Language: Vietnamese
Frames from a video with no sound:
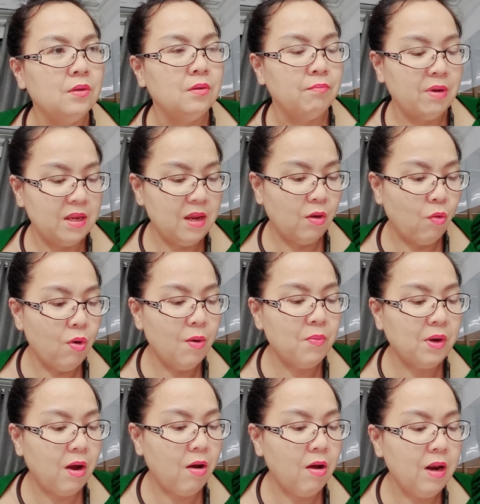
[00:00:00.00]
mà giờ cổ không
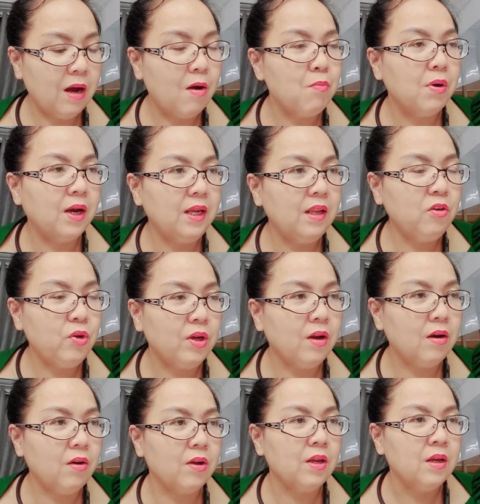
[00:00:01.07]
có là không nghĩ tới chuyện đó
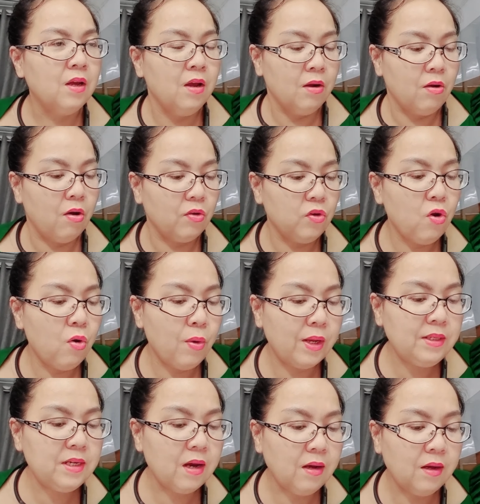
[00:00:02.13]
rồi còn vô hóa
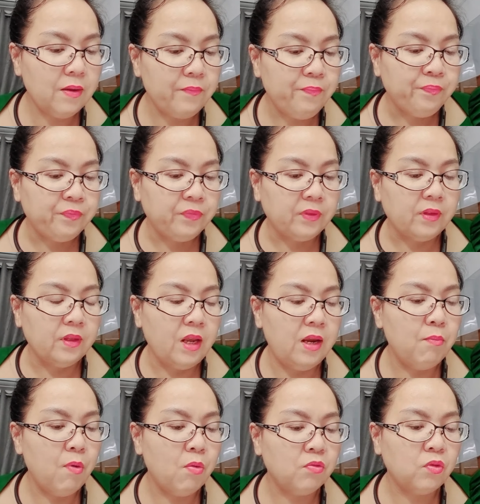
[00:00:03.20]
chất á thì
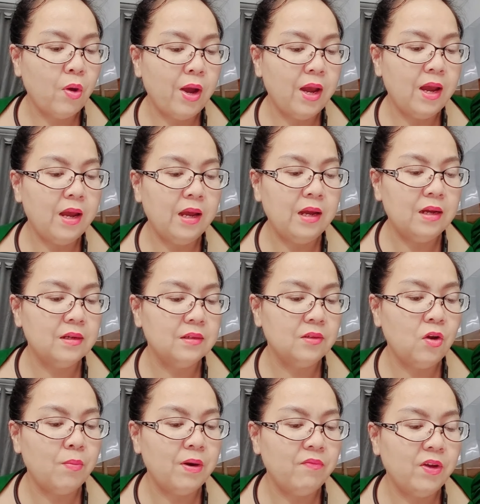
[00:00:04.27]
một toa
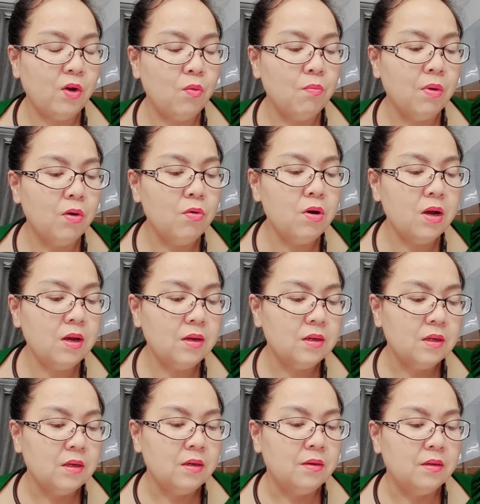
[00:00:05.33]
vô bệnh viện ung bú á
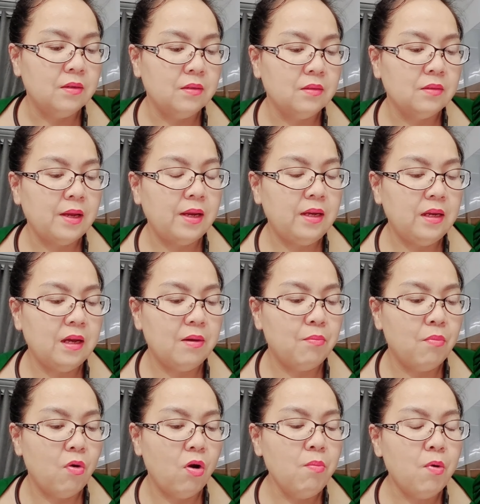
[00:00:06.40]
thì à,
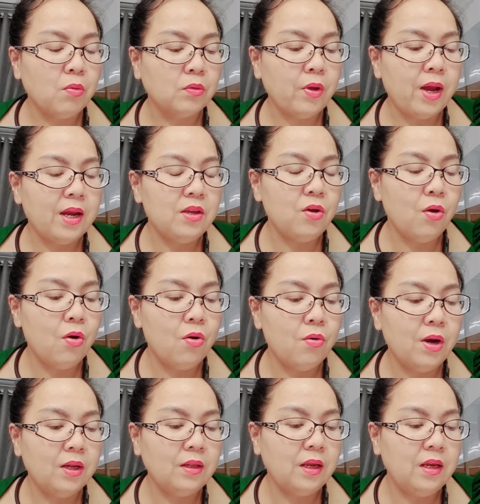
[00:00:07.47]
mỗi một toa vô
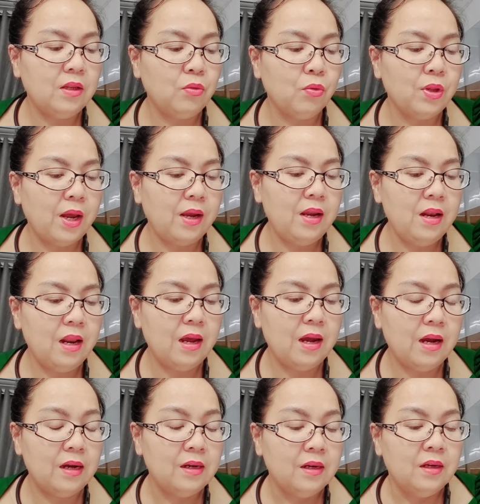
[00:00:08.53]
á thì tôi thấy
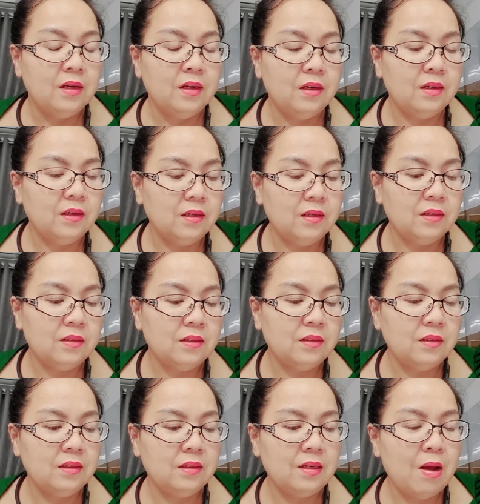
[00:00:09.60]
là uh,
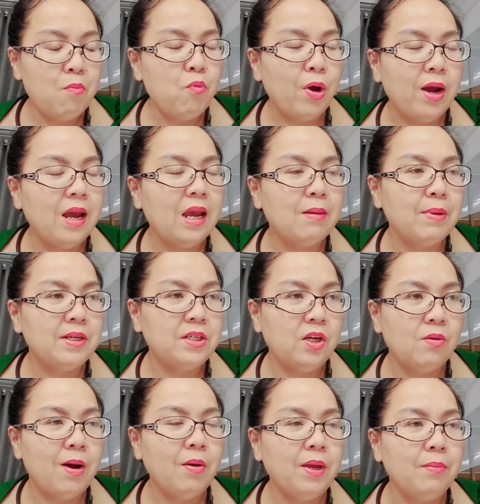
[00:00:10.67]
đóng khoảng hai ba
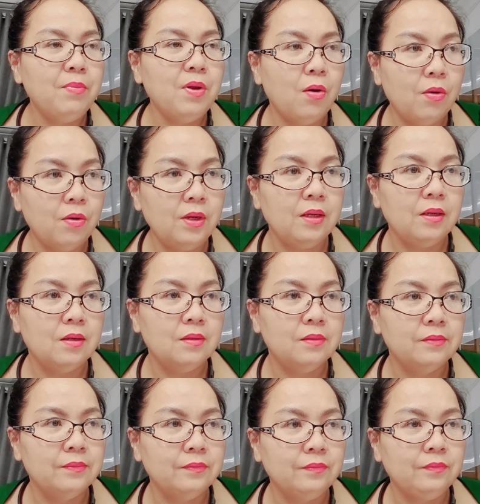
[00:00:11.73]
triệu bảo hiểm thôi yeah.
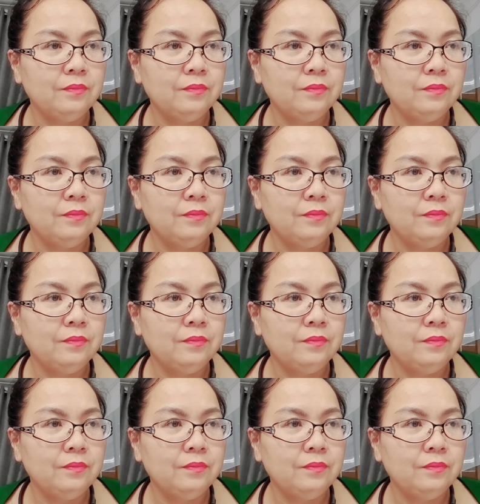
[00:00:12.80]
Dạ.